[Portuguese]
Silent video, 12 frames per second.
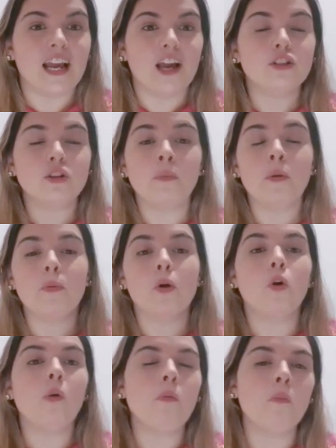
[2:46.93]
Eu só me
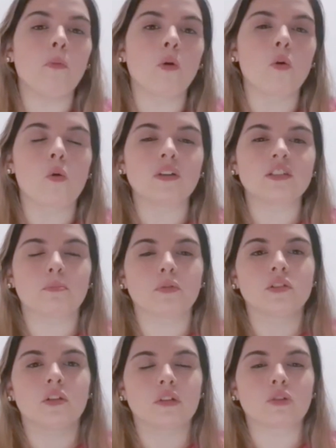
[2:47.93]
preocupo um pouco com essa
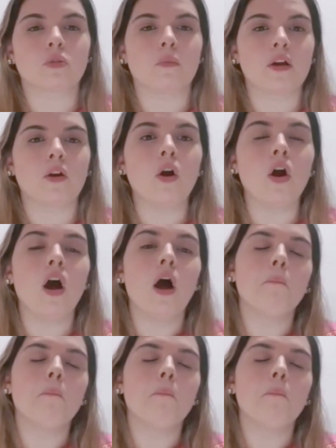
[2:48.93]
posição da Tom Maior,